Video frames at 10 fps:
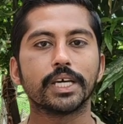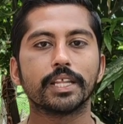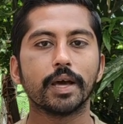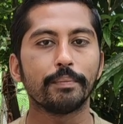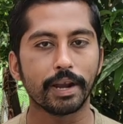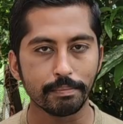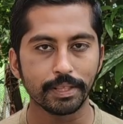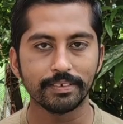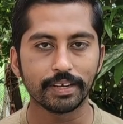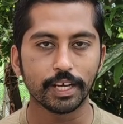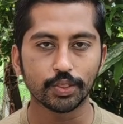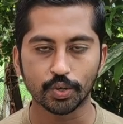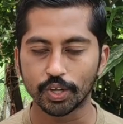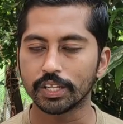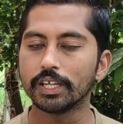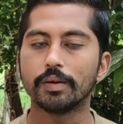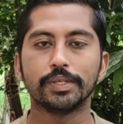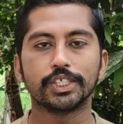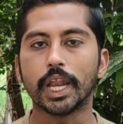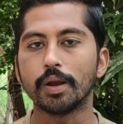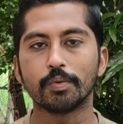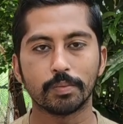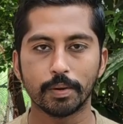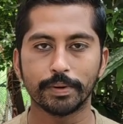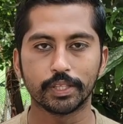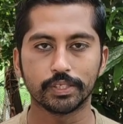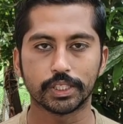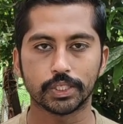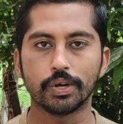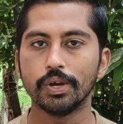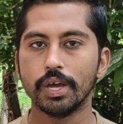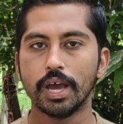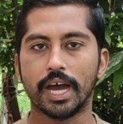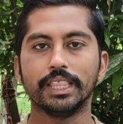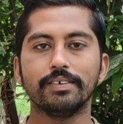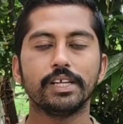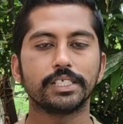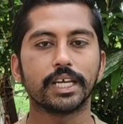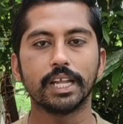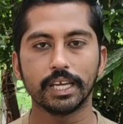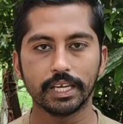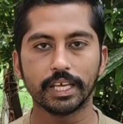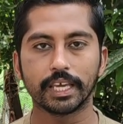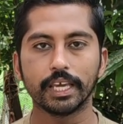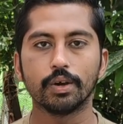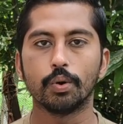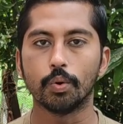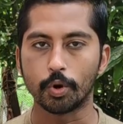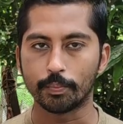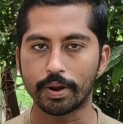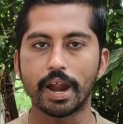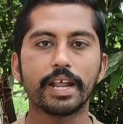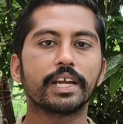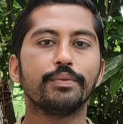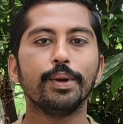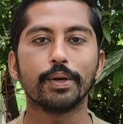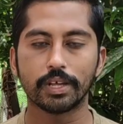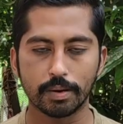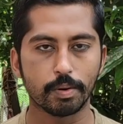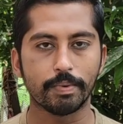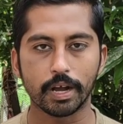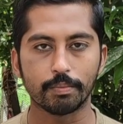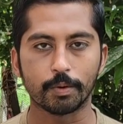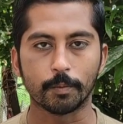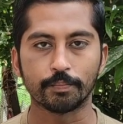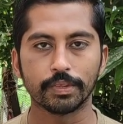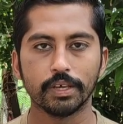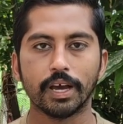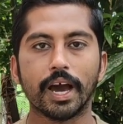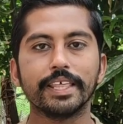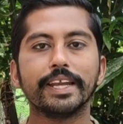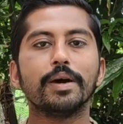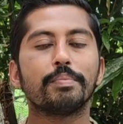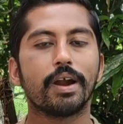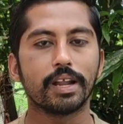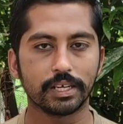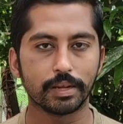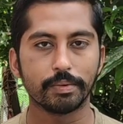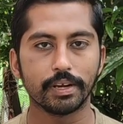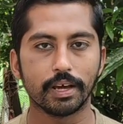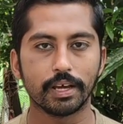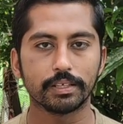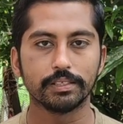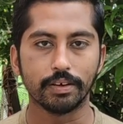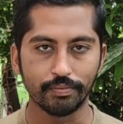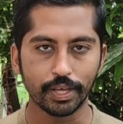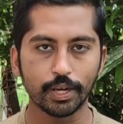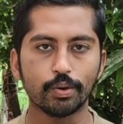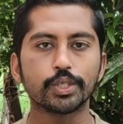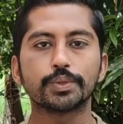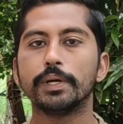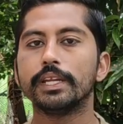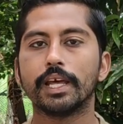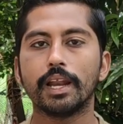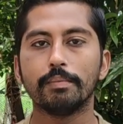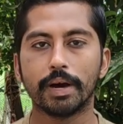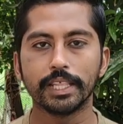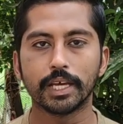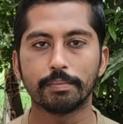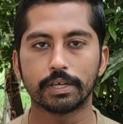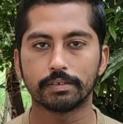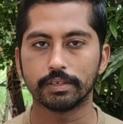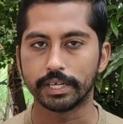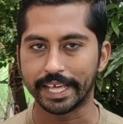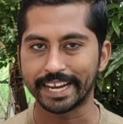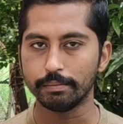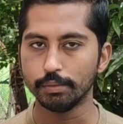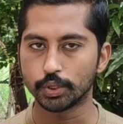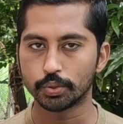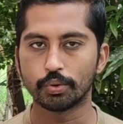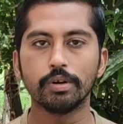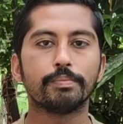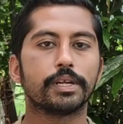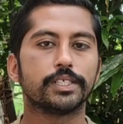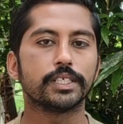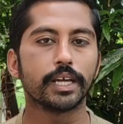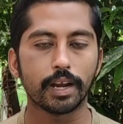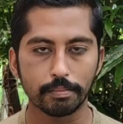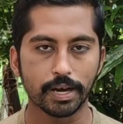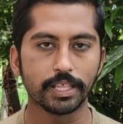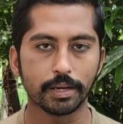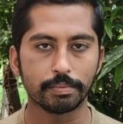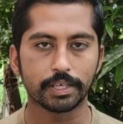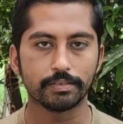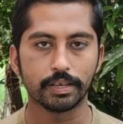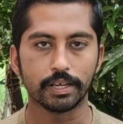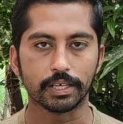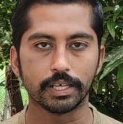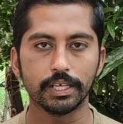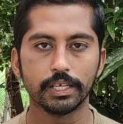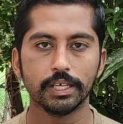சார்ந்த பல பதிவுகளை தொடர்ந்து நம்ம சேனல் மூலமா பார்த்துக்கிட்டு இருக்கோம் அந்த வரிசையில இன்னைக்கு ஒரு ப்ராடக்ட் வீடியோ தான் நம்ம பார்க்க போறோம் அது என்ன ப்ராடக்ட் அப்படின்னா இந்த வெரிகோஸ் வெயினால பாதிக்கப்பட்டவங்க நரம்பு சுருள் பிரச்சனையால பாதிக்கப்பட்டவங்களுக்கு